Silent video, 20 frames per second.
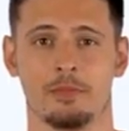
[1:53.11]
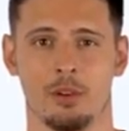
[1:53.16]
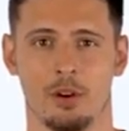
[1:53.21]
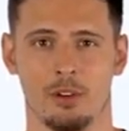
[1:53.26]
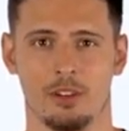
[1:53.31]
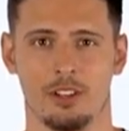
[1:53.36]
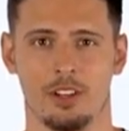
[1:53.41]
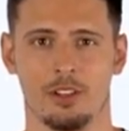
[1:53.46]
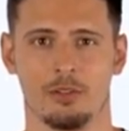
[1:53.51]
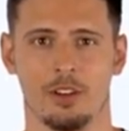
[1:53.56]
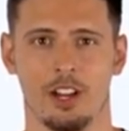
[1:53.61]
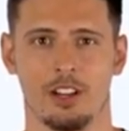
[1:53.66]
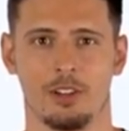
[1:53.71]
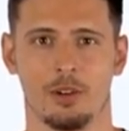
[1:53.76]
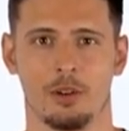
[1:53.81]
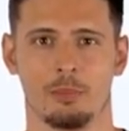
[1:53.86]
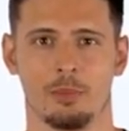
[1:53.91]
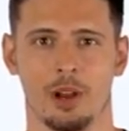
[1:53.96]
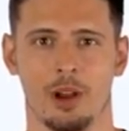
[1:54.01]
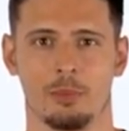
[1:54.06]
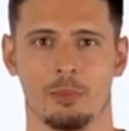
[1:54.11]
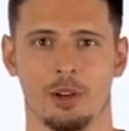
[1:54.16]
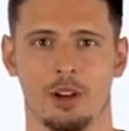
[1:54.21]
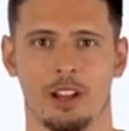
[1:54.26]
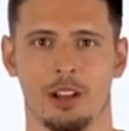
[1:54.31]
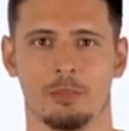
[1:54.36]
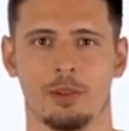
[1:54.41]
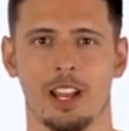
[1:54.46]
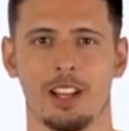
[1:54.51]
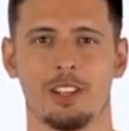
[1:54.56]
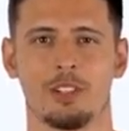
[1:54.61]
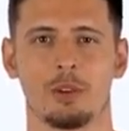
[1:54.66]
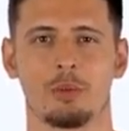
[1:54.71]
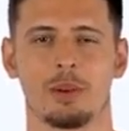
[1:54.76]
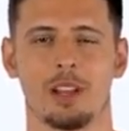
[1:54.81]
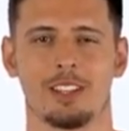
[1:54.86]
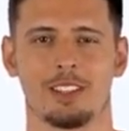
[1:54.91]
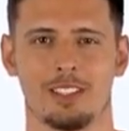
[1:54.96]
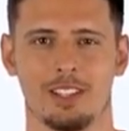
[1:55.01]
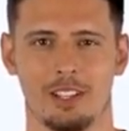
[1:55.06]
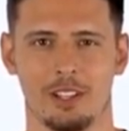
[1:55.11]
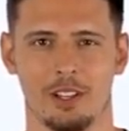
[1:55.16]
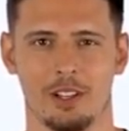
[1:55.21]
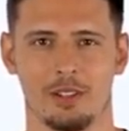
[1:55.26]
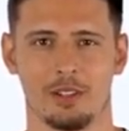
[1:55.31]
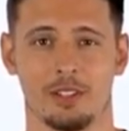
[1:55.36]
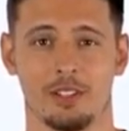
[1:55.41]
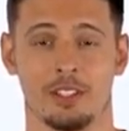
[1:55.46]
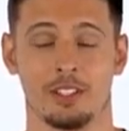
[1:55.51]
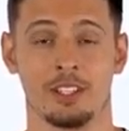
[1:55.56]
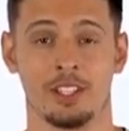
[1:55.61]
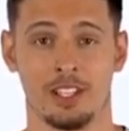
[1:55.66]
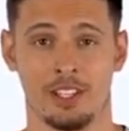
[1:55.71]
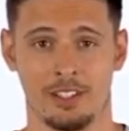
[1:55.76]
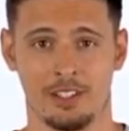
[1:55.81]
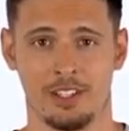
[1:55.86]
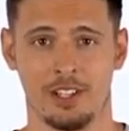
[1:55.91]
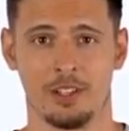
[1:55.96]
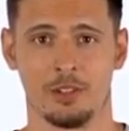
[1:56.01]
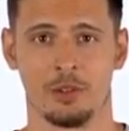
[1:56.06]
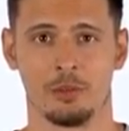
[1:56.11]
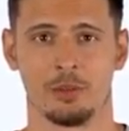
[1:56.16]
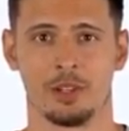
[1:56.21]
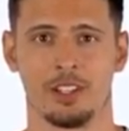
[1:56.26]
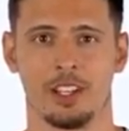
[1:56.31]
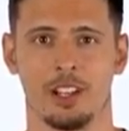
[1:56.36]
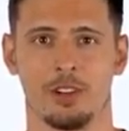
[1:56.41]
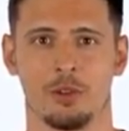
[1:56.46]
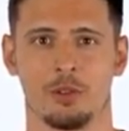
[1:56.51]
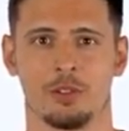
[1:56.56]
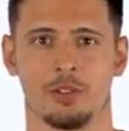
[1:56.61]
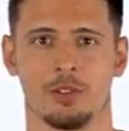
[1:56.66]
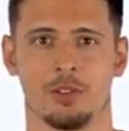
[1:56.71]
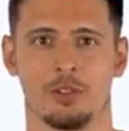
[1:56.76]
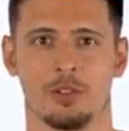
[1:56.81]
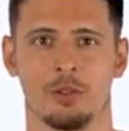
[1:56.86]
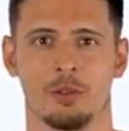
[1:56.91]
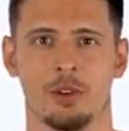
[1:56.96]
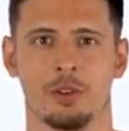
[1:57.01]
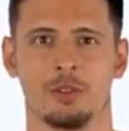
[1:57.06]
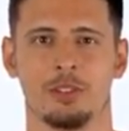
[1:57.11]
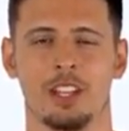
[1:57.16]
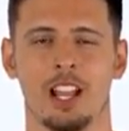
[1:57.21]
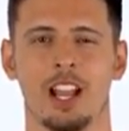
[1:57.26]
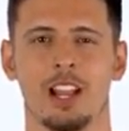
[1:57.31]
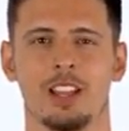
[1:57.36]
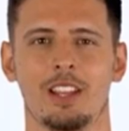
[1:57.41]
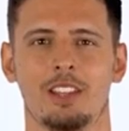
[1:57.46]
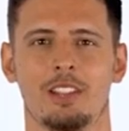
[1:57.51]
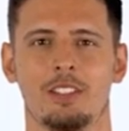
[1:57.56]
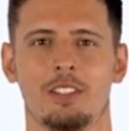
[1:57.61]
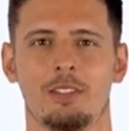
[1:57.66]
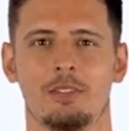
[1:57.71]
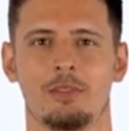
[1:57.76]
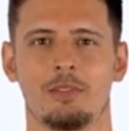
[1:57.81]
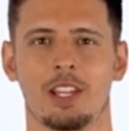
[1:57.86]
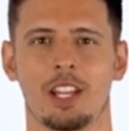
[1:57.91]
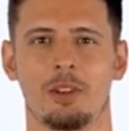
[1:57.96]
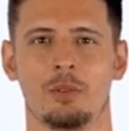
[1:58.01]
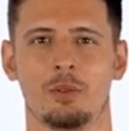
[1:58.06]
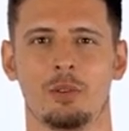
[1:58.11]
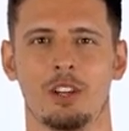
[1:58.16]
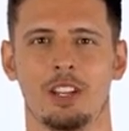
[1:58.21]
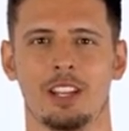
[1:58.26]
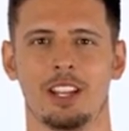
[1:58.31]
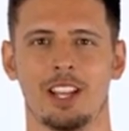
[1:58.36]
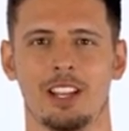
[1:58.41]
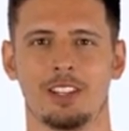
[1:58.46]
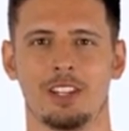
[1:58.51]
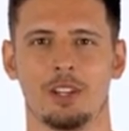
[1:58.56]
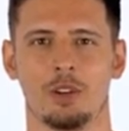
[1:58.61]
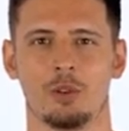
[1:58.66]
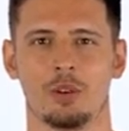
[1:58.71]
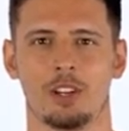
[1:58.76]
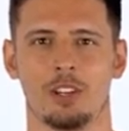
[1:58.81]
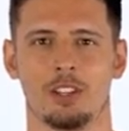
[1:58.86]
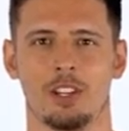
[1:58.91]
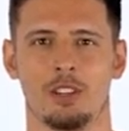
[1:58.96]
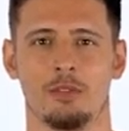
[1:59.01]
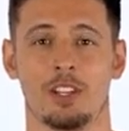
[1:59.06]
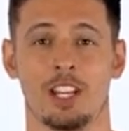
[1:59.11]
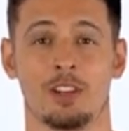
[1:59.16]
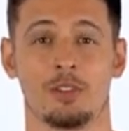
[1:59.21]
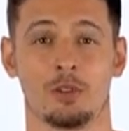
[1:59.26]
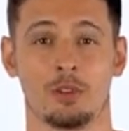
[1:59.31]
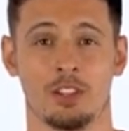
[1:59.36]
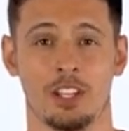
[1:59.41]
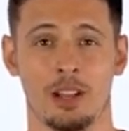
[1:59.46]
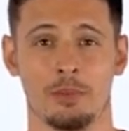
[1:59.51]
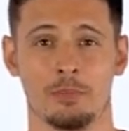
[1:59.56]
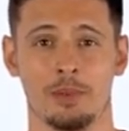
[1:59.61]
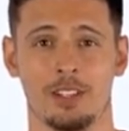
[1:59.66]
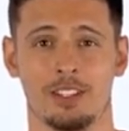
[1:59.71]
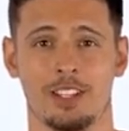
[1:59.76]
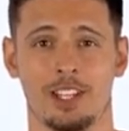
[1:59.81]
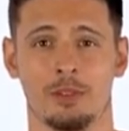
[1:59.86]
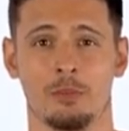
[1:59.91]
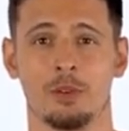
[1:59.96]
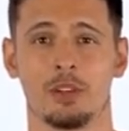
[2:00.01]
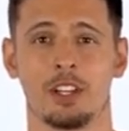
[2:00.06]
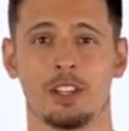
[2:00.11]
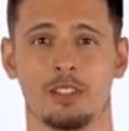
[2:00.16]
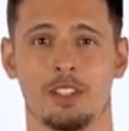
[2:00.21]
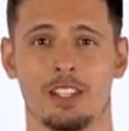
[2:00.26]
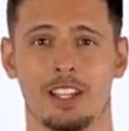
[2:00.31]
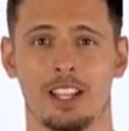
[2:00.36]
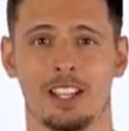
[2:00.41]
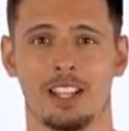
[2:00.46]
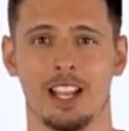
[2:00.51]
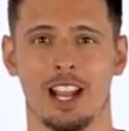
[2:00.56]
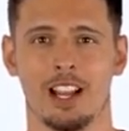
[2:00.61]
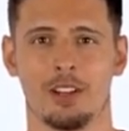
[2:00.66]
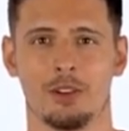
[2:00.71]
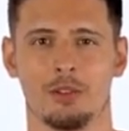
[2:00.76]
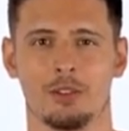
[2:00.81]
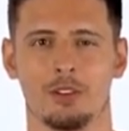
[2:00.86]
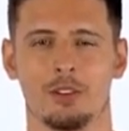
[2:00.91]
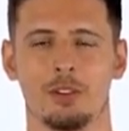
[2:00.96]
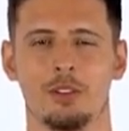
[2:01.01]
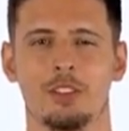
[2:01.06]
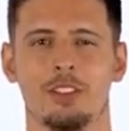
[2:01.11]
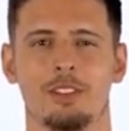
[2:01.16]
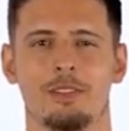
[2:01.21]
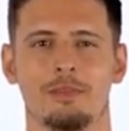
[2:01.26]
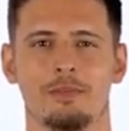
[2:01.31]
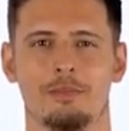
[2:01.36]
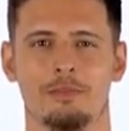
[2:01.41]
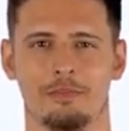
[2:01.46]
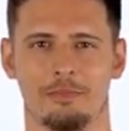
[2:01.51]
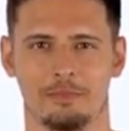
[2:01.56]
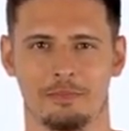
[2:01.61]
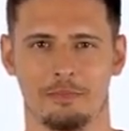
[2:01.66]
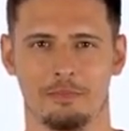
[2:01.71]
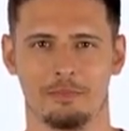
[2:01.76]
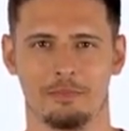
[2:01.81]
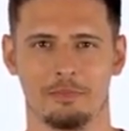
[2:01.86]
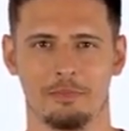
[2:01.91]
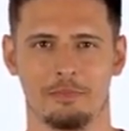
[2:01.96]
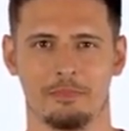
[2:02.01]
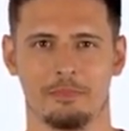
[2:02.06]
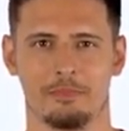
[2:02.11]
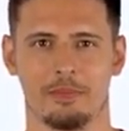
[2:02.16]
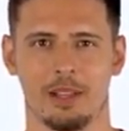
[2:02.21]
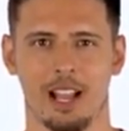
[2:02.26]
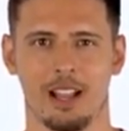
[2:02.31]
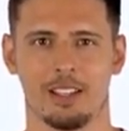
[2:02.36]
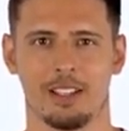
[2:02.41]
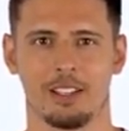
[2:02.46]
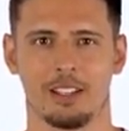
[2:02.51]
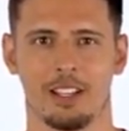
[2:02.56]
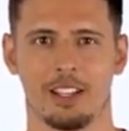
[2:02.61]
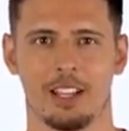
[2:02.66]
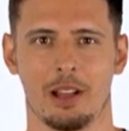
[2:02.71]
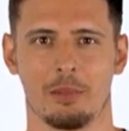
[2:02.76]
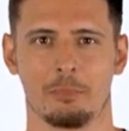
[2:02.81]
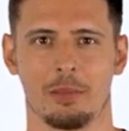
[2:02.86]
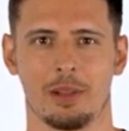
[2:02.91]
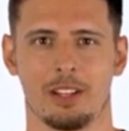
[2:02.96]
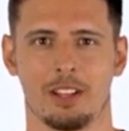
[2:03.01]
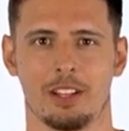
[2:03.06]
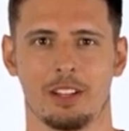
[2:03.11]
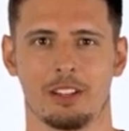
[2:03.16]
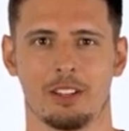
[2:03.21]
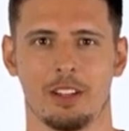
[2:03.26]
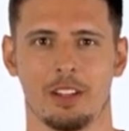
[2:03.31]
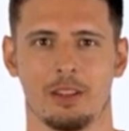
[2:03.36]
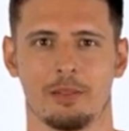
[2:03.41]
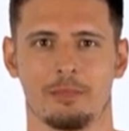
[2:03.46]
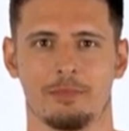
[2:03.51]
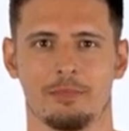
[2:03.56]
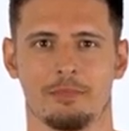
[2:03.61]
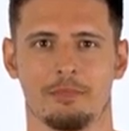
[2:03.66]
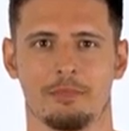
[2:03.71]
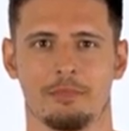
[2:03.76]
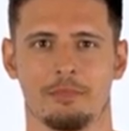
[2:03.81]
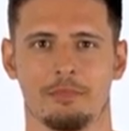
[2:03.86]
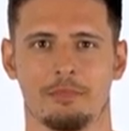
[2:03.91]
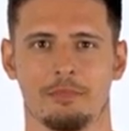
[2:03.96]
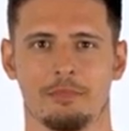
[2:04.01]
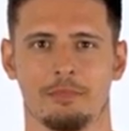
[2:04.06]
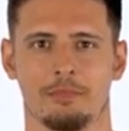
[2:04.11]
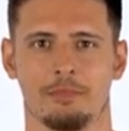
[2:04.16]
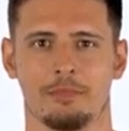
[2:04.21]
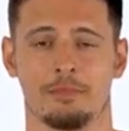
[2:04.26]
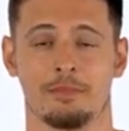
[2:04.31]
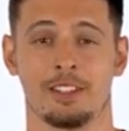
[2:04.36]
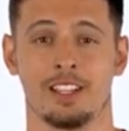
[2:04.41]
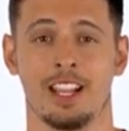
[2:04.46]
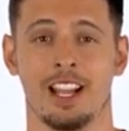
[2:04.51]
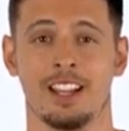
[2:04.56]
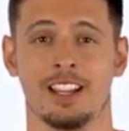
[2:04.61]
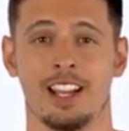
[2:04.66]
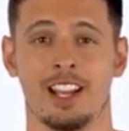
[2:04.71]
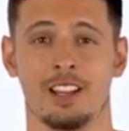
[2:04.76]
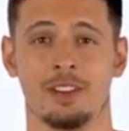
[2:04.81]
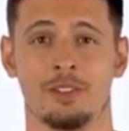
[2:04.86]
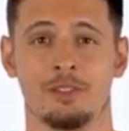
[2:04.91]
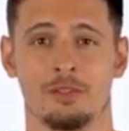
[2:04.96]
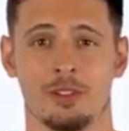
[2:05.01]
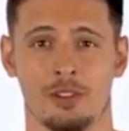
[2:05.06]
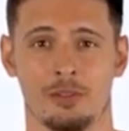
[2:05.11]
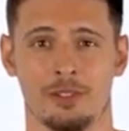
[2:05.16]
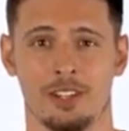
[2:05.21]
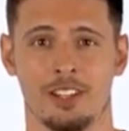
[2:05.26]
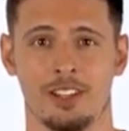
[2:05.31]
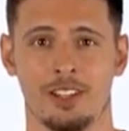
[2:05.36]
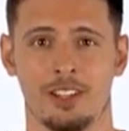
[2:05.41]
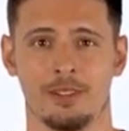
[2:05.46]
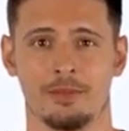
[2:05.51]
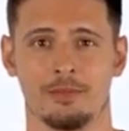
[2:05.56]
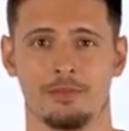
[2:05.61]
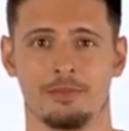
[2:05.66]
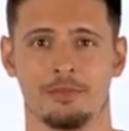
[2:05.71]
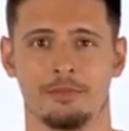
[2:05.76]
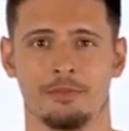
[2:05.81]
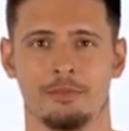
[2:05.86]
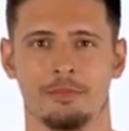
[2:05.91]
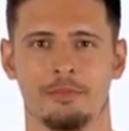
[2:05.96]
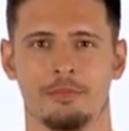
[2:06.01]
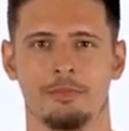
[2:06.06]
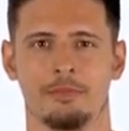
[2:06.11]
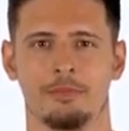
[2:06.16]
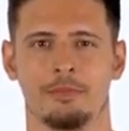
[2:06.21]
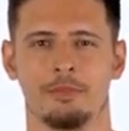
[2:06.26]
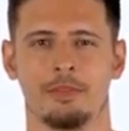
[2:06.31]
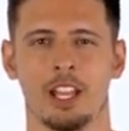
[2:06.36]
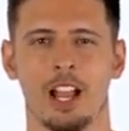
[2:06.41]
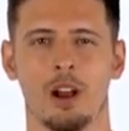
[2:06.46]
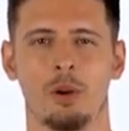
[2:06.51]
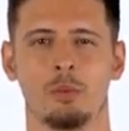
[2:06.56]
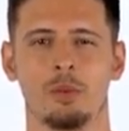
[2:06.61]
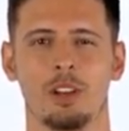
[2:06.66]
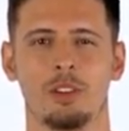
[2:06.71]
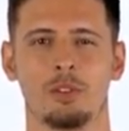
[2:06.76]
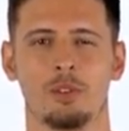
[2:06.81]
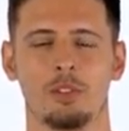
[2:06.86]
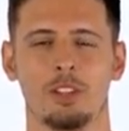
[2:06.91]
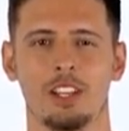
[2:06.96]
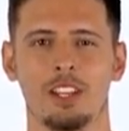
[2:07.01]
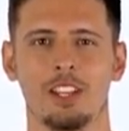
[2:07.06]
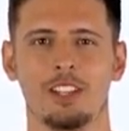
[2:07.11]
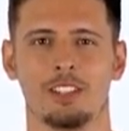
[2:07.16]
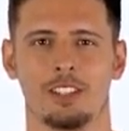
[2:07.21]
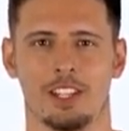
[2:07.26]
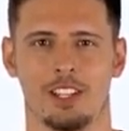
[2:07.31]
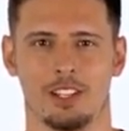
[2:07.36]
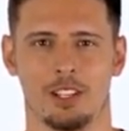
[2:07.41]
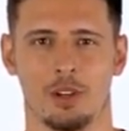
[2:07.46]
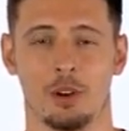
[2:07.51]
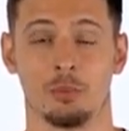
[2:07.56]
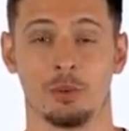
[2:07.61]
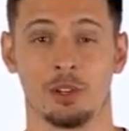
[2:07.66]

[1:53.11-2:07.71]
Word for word: Osservando il proprio animale domestico, i sintomi da non sottovalutare, per cui chiedere un intervento tempestivo del veterinario sono perdita appetito, diarrea o vomito, aumento della sete o